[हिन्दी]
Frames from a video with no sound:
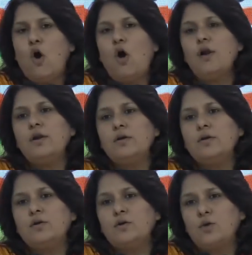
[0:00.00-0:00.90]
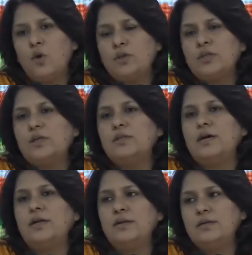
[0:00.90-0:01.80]
और ग्रोथ की
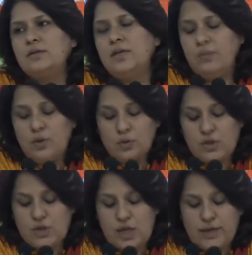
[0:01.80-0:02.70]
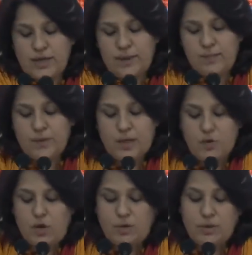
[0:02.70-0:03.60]
दर धीमी होती जा रही है
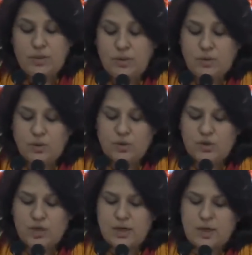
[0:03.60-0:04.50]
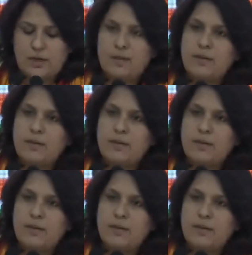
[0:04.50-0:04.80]
इकोनॉमी धीमी होती जा रही है